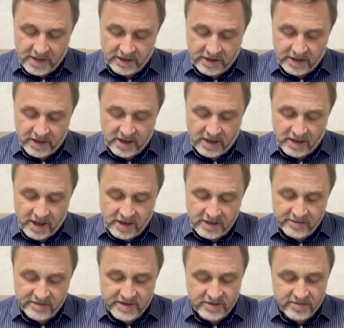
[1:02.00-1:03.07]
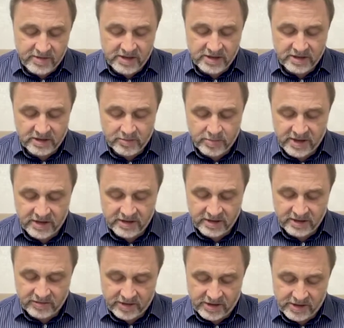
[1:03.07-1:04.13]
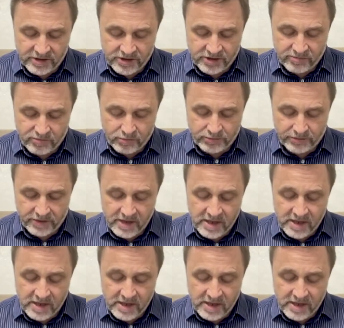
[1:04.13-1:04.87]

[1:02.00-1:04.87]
так как они в свете доброты Твоей живут.